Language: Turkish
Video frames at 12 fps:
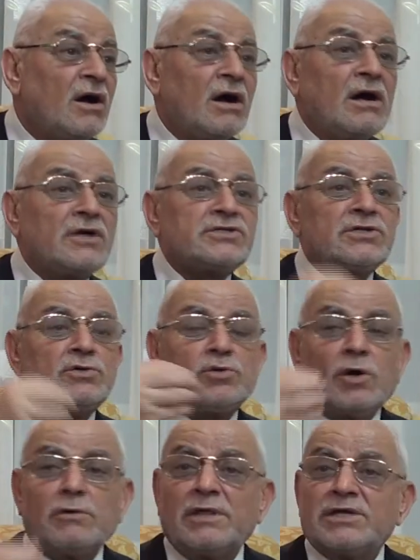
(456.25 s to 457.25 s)
ağacın
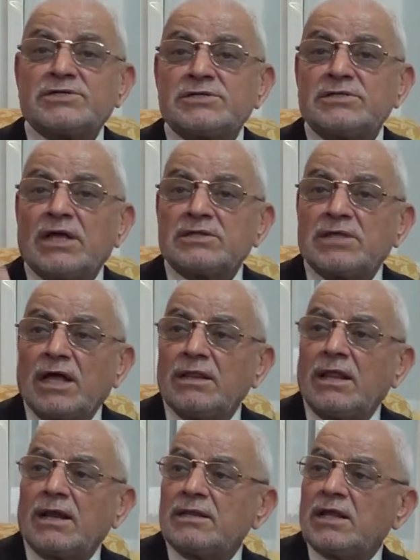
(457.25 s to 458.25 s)
gövdesinde,
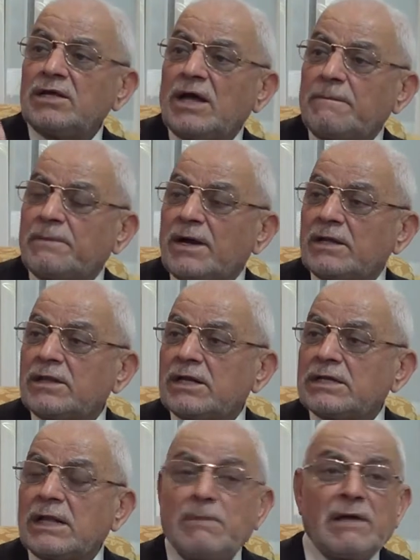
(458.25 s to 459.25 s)
dallarında,
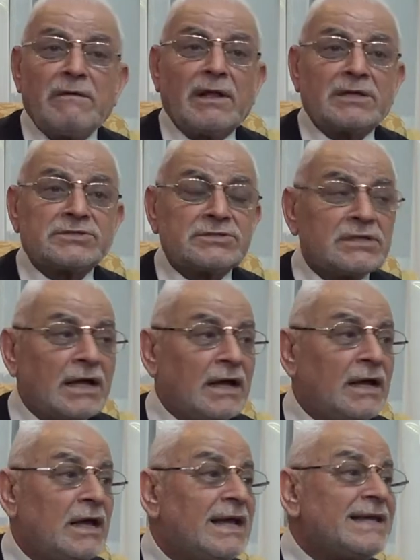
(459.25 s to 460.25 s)
yapraklarında,
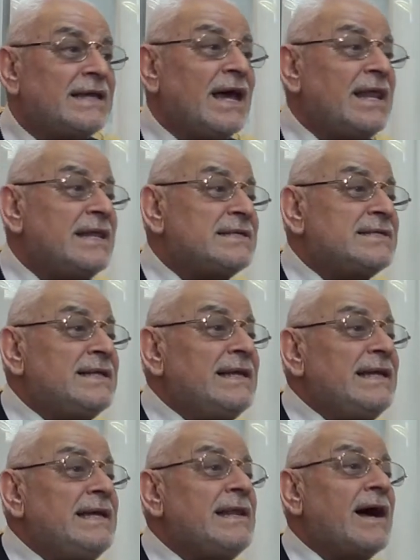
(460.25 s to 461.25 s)
meyvasında kendisini
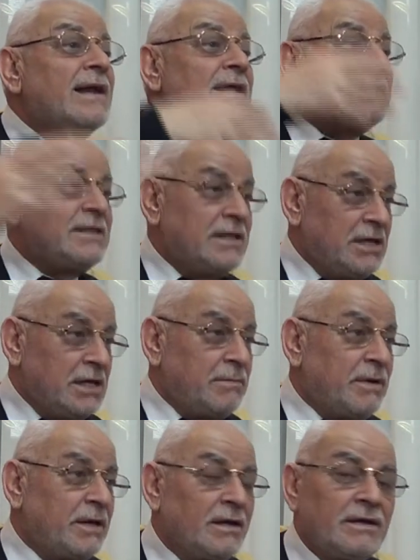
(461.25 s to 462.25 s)
ilan ettiği
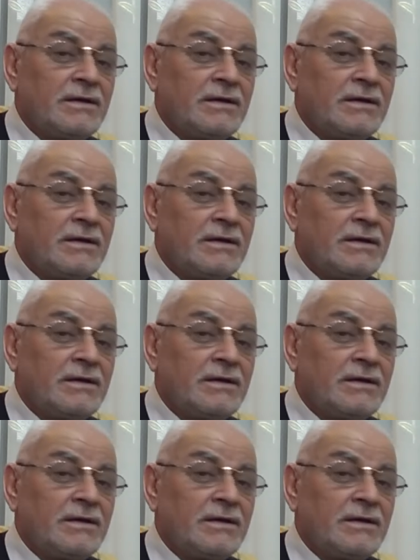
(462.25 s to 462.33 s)
gibi.